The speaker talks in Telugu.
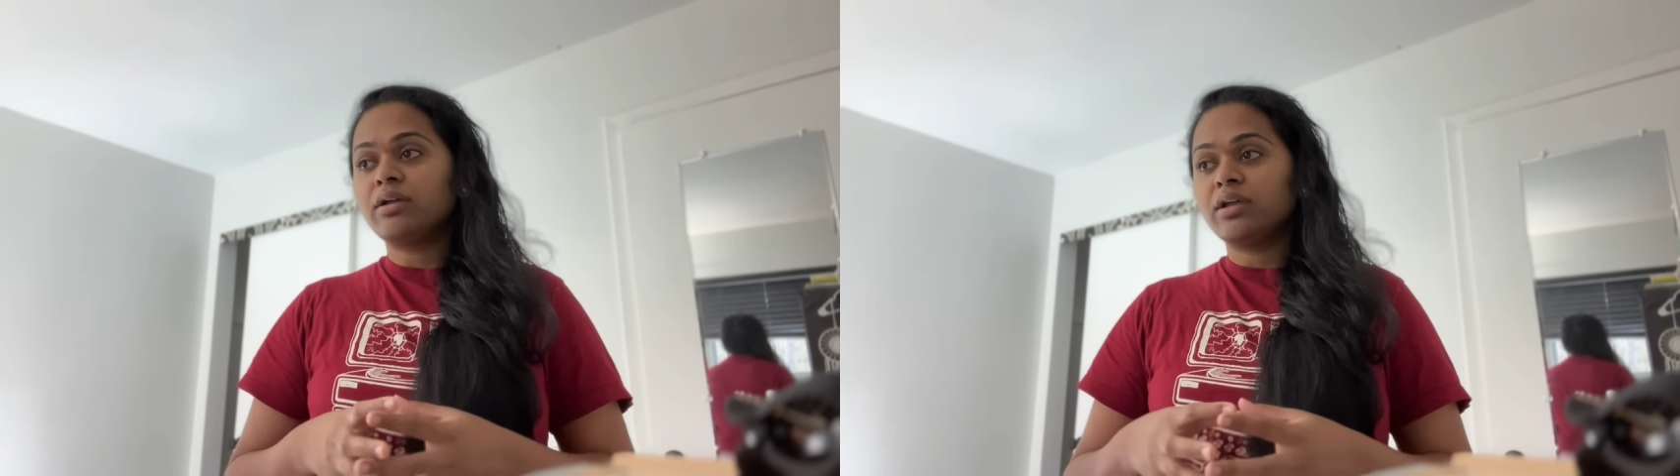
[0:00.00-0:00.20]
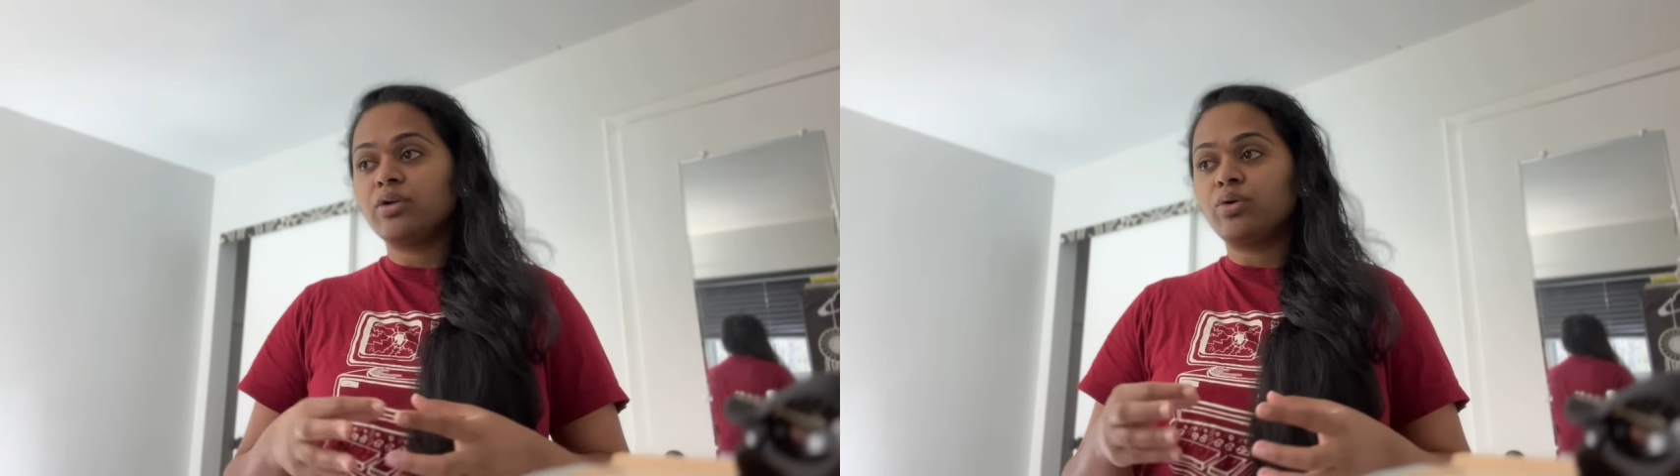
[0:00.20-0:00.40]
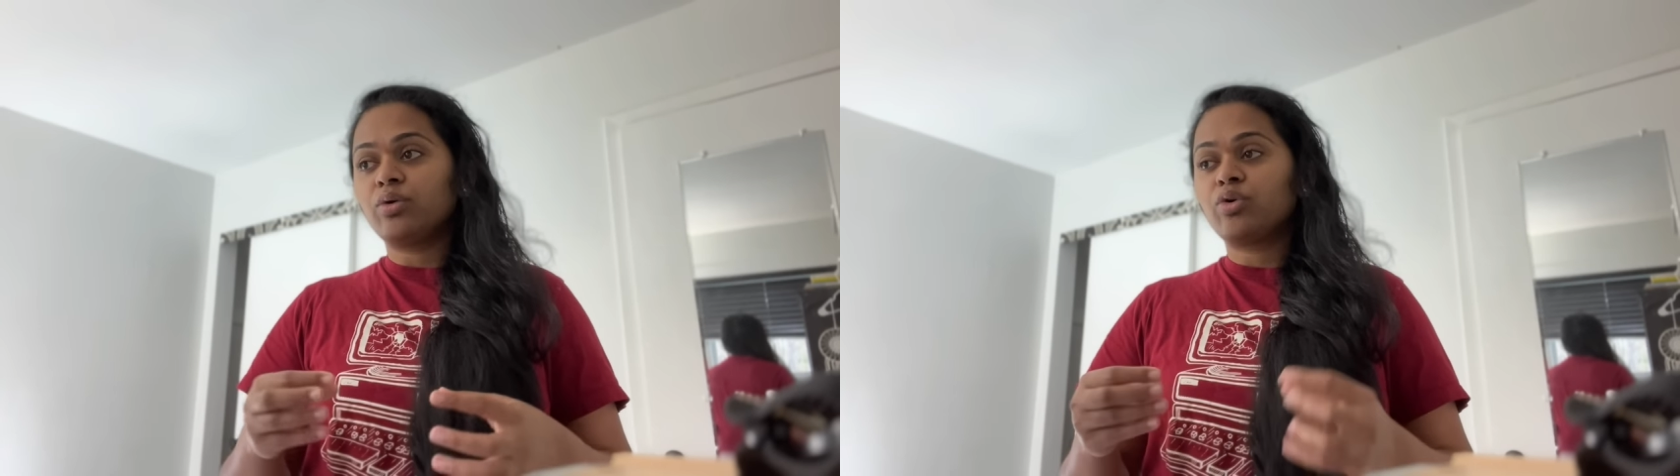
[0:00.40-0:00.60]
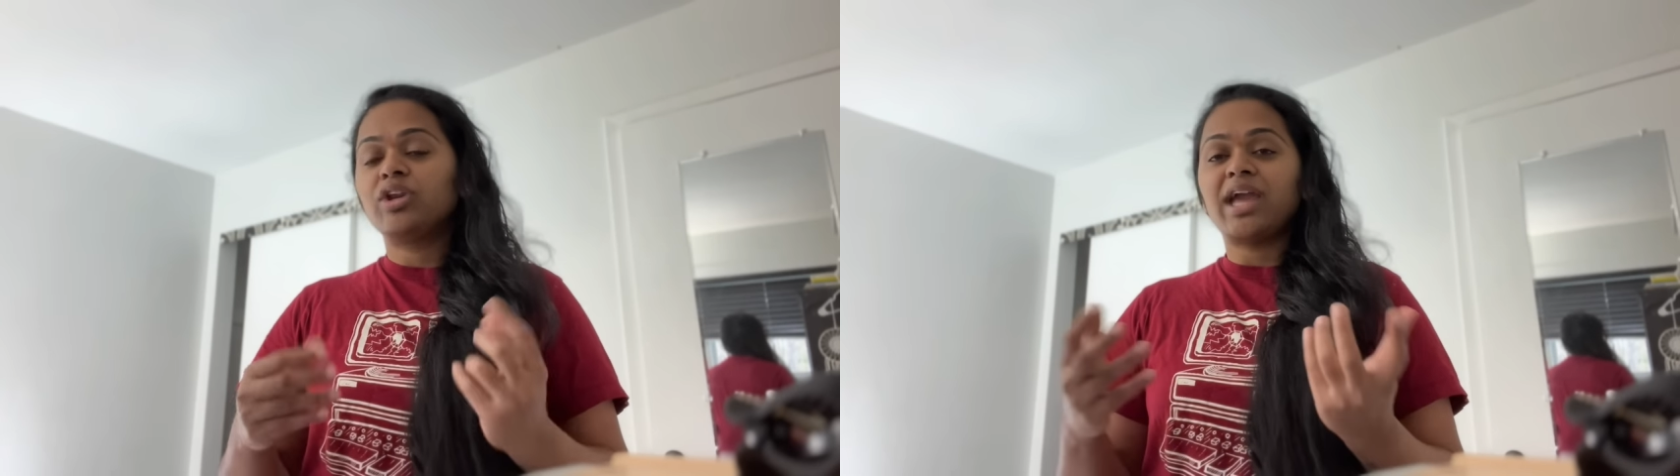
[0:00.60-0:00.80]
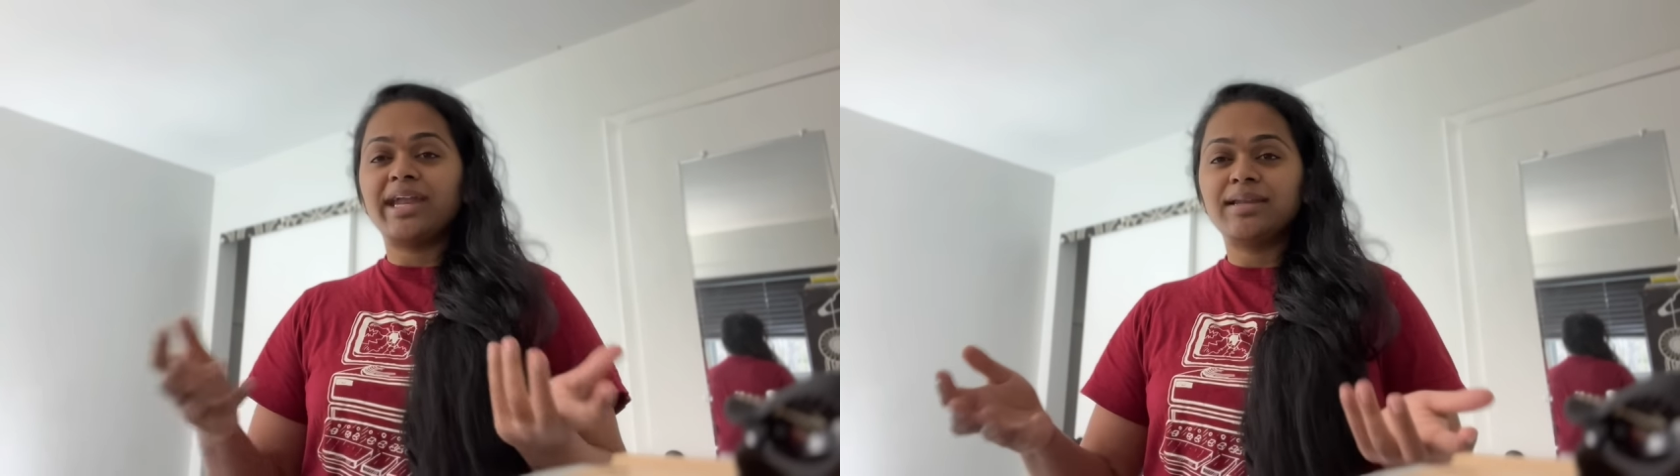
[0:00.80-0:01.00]
యునో కొన్ని
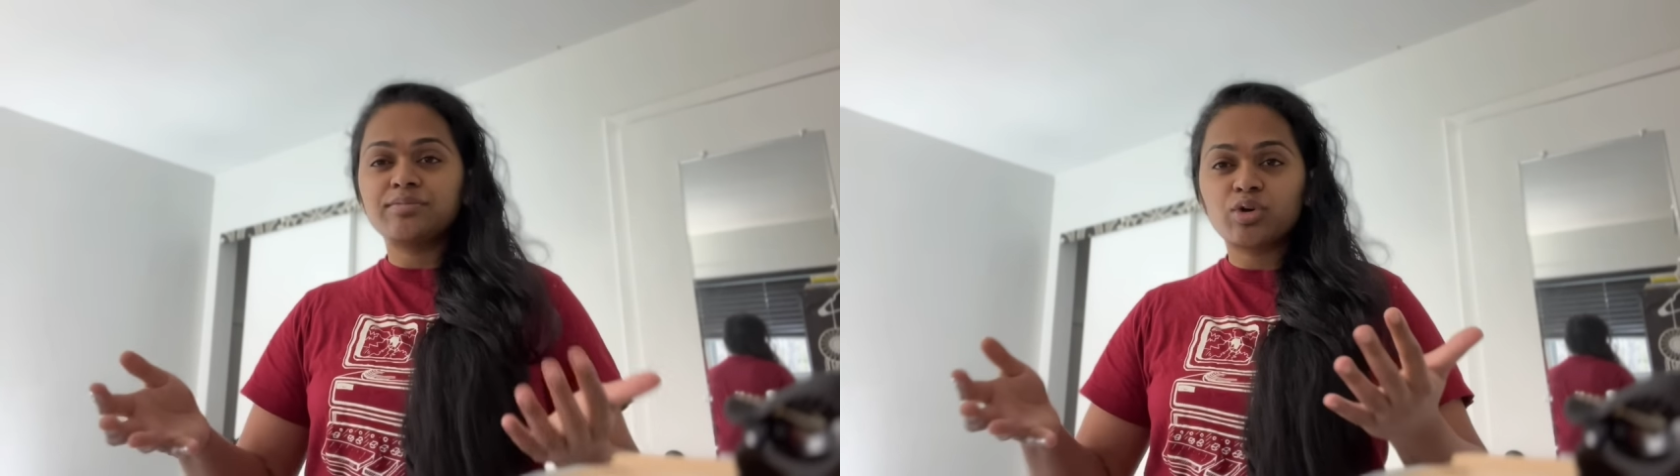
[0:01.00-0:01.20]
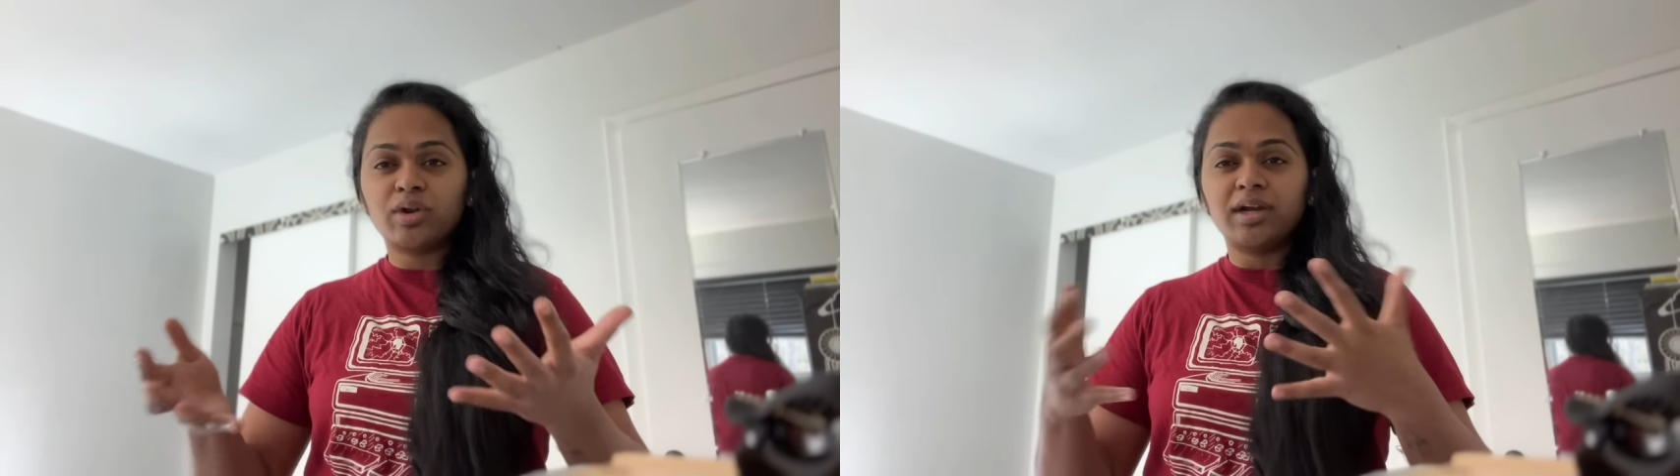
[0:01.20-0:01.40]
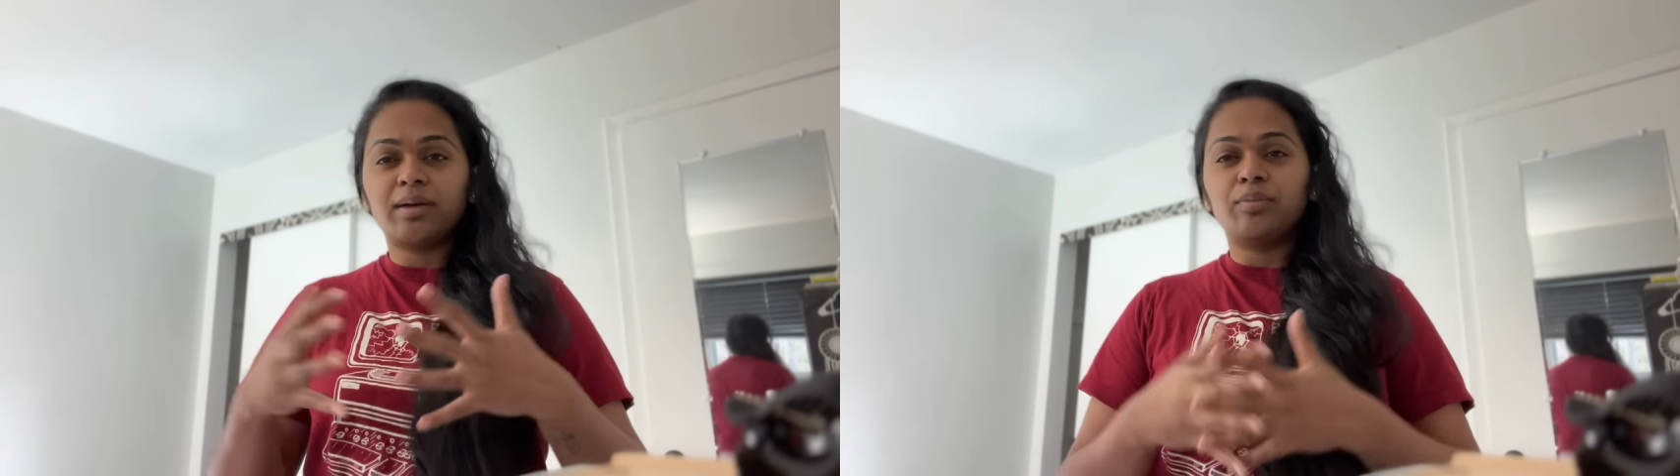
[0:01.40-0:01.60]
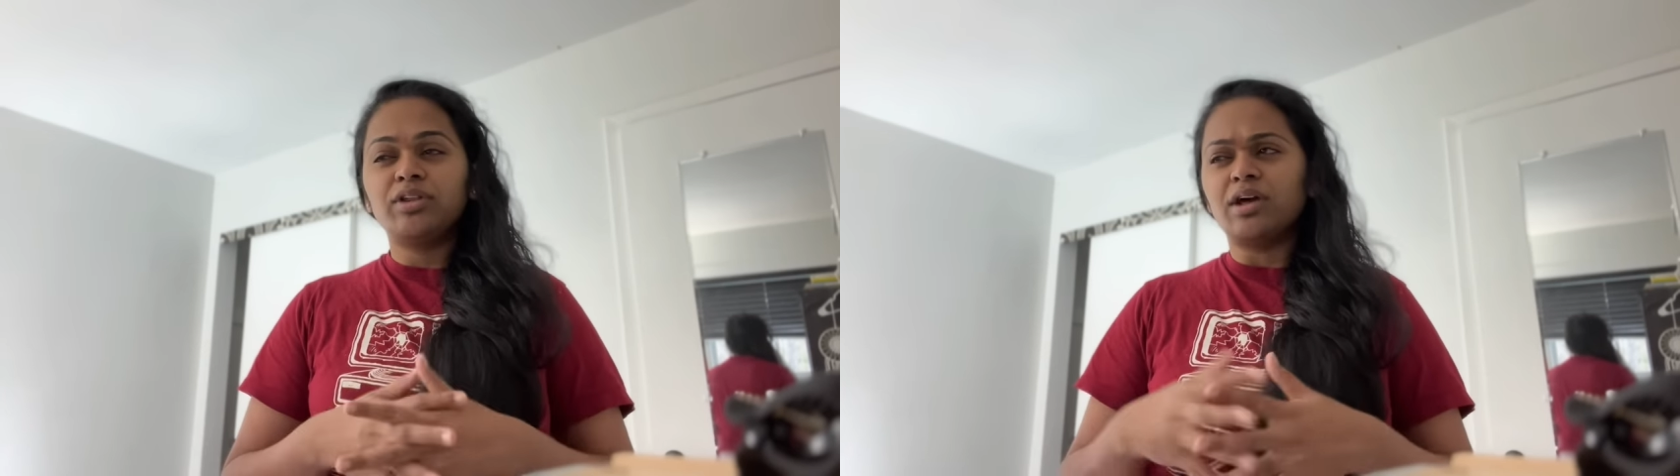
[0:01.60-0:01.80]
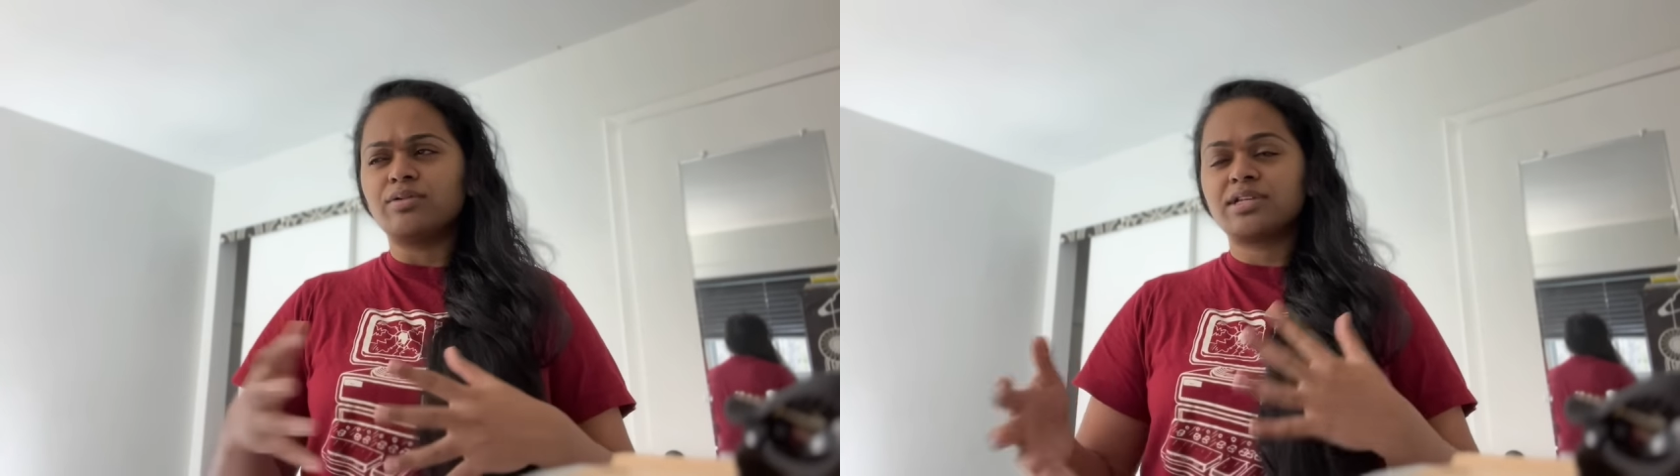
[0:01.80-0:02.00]
ఐటమ్స్ కొనేటప్పుడు
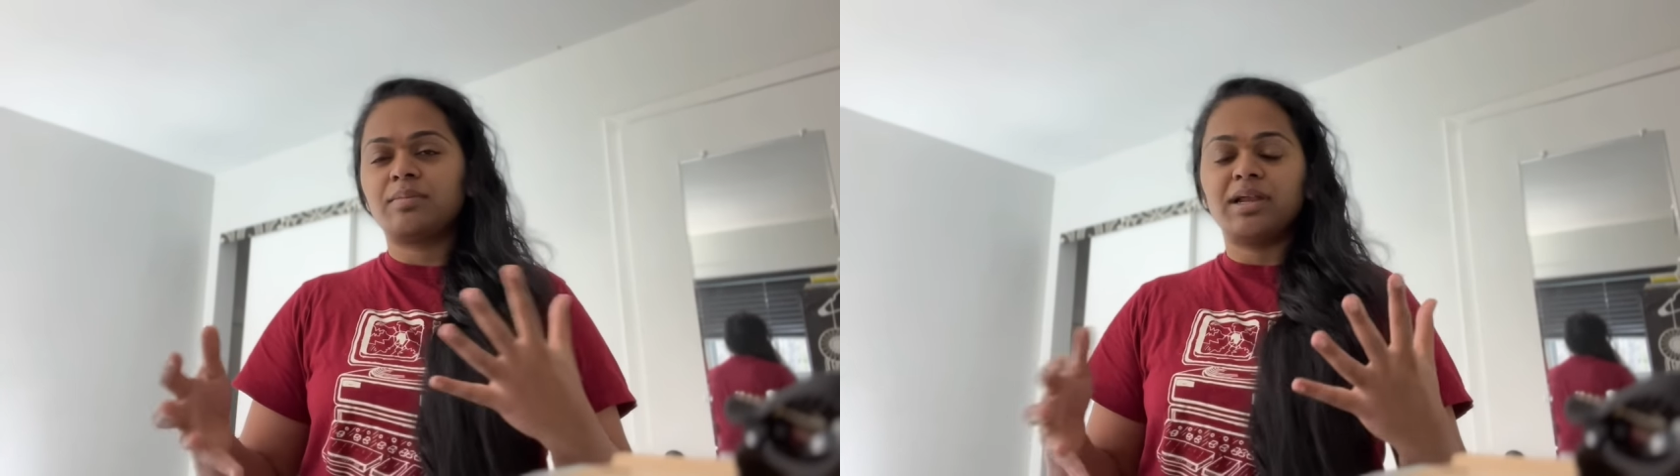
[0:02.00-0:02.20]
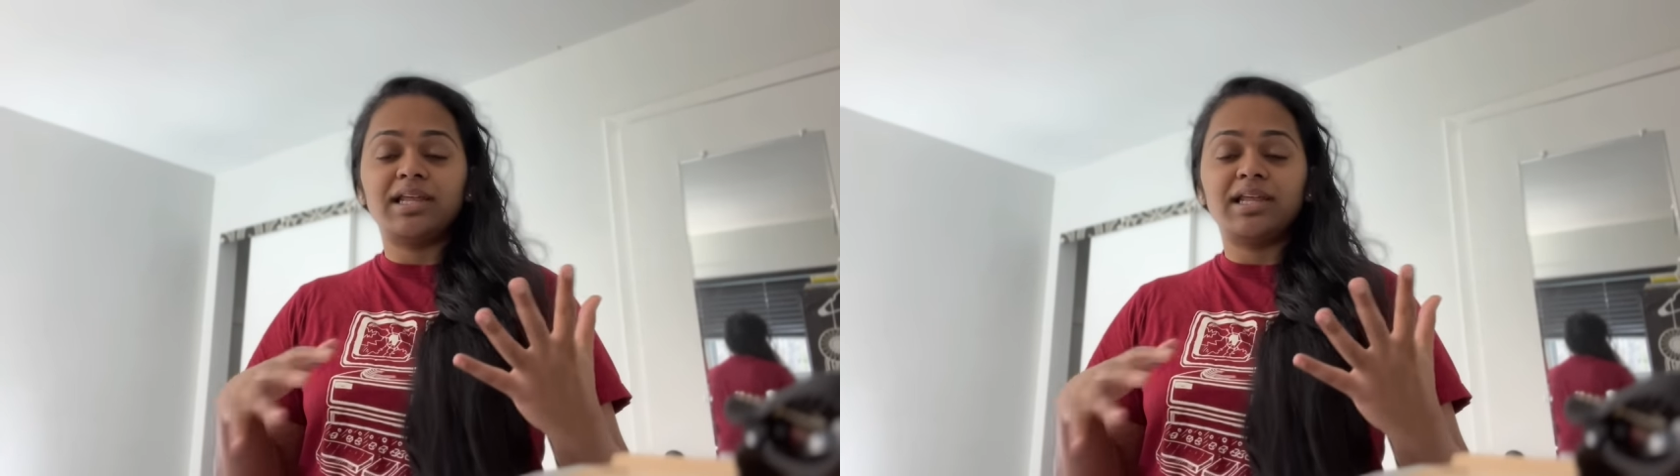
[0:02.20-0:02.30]
ఇది అవసరమా